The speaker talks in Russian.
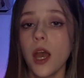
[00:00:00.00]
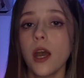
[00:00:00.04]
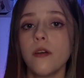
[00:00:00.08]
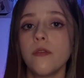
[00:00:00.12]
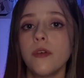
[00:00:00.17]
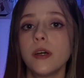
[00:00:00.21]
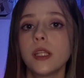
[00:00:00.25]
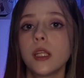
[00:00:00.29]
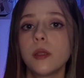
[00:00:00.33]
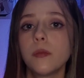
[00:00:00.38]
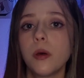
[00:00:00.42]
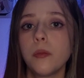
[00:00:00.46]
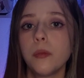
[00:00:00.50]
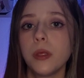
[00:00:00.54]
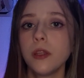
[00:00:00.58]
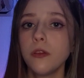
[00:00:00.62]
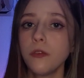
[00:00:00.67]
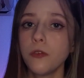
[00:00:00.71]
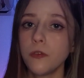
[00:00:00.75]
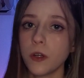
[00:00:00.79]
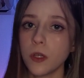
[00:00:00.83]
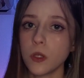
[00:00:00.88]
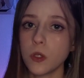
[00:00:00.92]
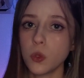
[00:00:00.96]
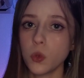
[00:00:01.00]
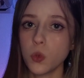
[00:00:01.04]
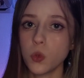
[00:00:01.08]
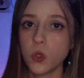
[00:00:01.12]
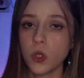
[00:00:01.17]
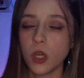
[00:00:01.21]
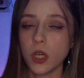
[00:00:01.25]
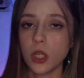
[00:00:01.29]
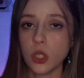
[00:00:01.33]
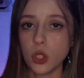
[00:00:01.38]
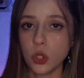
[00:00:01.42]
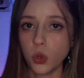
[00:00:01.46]
В этот момент
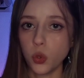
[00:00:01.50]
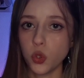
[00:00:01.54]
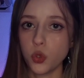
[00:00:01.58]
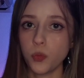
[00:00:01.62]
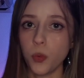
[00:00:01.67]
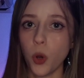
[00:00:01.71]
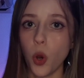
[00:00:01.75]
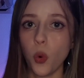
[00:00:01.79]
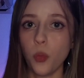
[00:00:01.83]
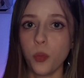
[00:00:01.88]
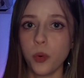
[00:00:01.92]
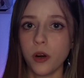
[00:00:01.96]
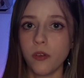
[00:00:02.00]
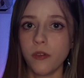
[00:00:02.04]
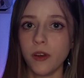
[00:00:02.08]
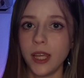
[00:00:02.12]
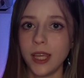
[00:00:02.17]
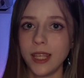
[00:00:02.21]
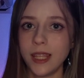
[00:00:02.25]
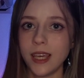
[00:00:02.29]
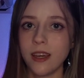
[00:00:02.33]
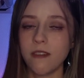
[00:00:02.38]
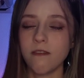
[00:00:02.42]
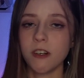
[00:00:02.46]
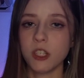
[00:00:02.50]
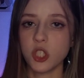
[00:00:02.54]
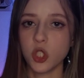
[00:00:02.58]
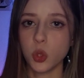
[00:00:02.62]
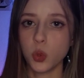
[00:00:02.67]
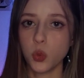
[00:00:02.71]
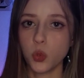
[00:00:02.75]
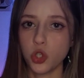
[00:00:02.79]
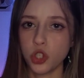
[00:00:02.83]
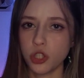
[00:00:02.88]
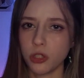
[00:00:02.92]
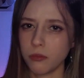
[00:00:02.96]
французская служба управления
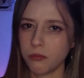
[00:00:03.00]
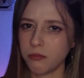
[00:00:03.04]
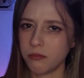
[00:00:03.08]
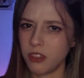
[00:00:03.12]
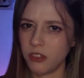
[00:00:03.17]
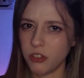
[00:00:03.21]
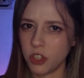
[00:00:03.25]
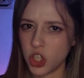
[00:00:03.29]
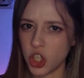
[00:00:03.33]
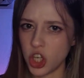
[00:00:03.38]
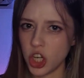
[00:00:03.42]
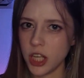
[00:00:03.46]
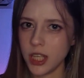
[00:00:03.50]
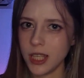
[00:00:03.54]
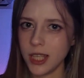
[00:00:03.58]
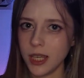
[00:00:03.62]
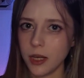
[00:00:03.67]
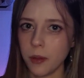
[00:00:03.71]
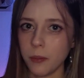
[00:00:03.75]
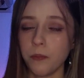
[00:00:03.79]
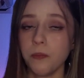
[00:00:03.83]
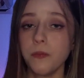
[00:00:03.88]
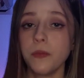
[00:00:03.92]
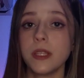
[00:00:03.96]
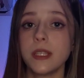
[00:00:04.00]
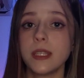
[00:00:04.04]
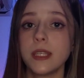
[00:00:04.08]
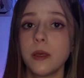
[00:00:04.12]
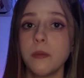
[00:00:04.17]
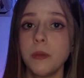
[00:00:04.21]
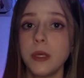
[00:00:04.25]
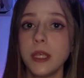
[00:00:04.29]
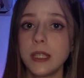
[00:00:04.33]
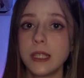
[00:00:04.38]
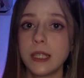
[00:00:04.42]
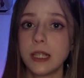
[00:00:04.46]
воздушным движением
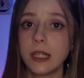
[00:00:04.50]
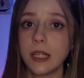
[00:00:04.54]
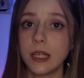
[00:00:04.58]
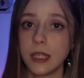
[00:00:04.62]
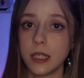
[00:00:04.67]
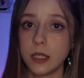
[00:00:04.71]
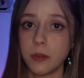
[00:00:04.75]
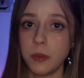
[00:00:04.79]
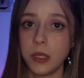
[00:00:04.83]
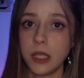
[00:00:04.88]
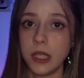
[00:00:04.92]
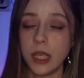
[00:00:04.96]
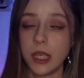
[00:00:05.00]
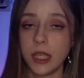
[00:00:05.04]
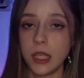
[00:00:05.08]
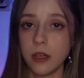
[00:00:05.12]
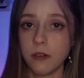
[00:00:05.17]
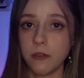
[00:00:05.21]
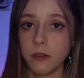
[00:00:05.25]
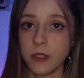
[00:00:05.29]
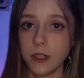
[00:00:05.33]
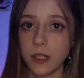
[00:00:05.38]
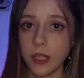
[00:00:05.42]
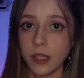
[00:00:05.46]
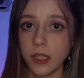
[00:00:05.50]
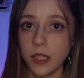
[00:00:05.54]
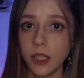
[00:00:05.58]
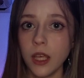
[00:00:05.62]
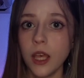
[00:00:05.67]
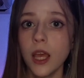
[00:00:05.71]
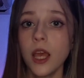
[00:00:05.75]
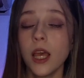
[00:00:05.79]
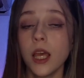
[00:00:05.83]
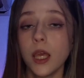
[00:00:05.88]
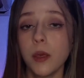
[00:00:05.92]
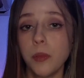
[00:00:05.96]
заметила изменение высоты
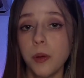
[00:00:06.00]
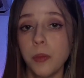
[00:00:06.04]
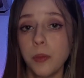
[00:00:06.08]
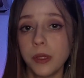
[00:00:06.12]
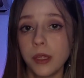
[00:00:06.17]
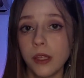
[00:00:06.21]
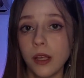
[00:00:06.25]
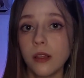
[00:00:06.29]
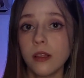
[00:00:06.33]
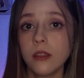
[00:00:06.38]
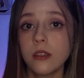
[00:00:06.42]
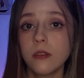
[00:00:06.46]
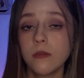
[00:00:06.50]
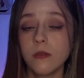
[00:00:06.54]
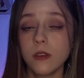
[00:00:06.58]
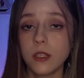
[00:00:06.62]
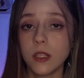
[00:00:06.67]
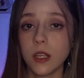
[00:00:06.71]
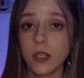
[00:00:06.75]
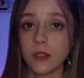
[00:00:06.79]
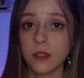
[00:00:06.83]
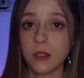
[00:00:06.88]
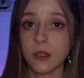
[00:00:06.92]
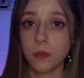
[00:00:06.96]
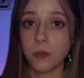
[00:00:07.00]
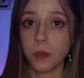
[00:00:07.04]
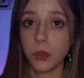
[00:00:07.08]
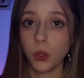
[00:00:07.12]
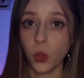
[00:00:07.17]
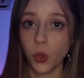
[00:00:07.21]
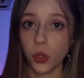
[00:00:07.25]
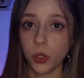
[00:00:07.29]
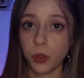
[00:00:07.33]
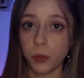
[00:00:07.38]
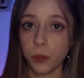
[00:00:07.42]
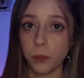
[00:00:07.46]
и попыталась связаться с
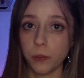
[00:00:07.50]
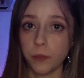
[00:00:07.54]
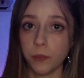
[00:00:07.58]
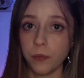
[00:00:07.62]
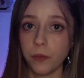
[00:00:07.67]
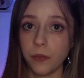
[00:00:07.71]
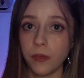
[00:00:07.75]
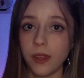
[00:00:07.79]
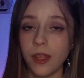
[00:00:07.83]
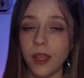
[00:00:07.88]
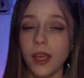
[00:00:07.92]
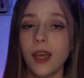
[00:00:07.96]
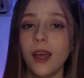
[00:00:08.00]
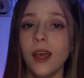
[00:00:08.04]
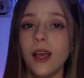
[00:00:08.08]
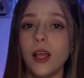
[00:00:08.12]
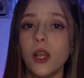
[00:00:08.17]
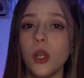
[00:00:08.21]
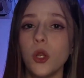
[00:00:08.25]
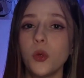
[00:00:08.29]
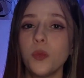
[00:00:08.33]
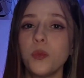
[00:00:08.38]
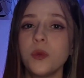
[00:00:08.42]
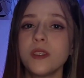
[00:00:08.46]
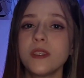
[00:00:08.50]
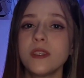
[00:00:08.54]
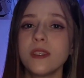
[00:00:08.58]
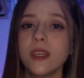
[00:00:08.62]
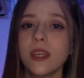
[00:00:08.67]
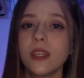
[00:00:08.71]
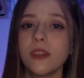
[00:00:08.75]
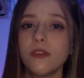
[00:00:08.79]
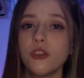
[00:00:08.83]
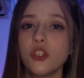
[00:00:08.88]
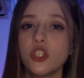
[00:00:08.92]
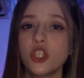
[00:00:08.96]
пилотом. Любец не
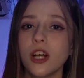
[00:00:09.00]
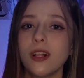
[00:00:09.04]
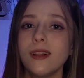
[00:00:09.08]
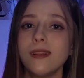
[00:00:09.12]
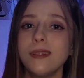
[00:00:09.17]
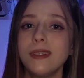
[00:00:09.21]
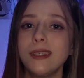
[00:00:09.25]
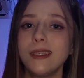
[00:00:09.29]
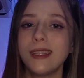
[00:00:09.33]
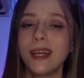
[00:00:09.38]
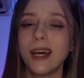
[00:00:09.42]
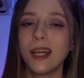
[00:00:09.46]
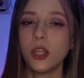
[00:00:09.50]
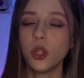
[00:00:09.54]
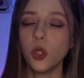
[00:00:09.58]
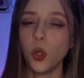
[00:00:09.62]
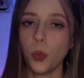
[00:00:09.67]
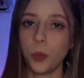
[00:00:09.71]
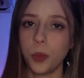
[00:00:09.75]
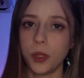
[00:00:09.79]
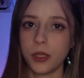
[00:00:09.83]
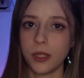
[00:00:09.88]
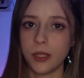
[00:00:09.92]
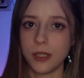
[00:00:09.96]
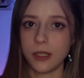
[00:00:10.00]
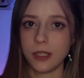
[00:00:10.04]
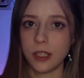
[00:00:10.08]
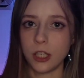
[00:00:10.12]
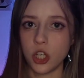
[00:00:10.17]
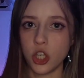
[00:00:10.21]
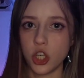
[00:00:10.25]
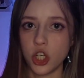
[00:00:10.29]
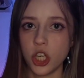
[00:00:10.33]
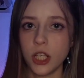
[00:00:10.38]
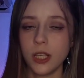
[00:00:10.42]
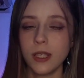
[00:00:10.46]
отвечал ни на одно
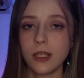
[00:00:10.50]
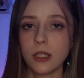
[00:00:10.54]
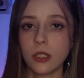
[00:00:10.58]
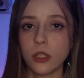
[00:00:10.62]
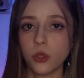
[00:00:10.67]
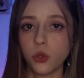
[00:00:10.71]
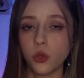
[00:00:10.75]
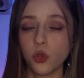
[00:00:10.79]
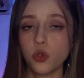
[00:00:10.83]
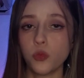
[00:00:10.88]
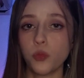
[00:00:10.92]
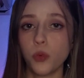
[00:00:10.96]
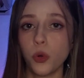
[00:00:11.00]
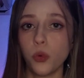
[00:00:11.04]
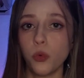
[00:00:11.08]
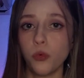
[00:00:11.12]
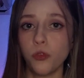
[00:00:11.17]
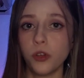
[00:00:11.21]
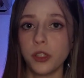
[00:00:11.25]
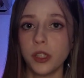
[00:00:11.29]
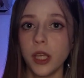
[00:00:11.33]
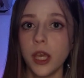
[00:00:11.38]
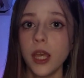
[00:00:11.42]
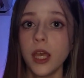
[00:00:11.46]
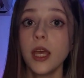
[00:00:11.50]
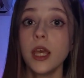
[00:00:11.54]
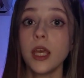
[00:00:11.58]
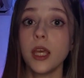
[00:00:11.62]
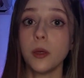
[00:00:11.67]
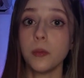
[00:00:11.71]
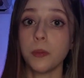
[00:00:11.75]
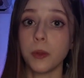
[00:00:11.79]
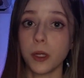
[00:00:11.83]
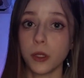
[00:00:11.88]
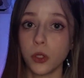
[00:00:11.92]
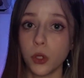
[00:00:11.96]
предостережение службы УВД и
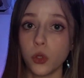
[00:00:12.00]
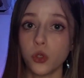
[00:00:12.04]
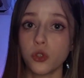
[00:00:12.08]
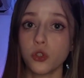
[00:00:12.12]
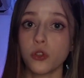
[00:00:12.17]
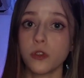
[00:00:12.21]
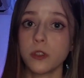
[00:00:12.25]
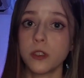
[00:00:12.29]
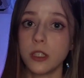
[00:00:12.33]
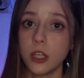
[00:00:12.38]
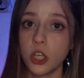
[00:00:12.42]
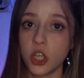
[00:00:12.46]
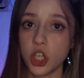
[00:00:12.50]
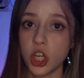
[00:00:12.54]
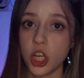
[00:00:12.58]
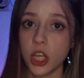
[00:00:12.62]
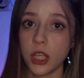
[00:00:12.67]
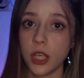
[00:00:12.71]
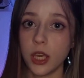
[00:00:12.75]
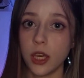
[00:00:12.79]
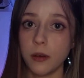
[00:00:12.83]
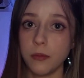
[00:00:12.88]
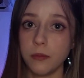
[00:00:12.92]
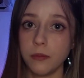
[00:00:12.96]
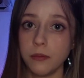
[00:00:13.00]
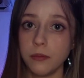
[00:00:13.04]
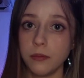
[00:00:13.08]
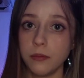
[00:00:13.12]
продолжил снижение.